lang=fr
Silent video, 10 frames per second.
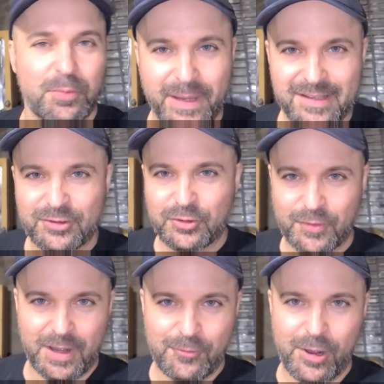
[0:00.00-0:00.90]
surprise que je
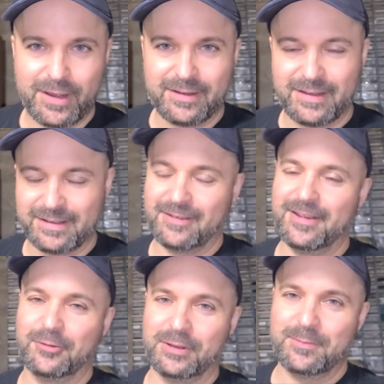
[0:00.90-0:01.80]
vais avoir en
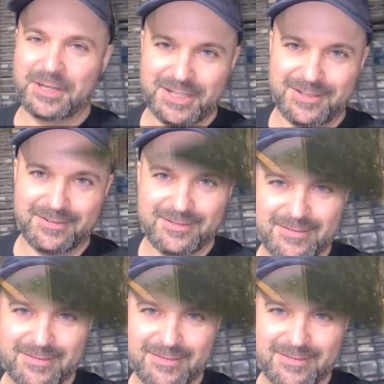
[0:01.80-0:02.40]
travaillant sur la machine.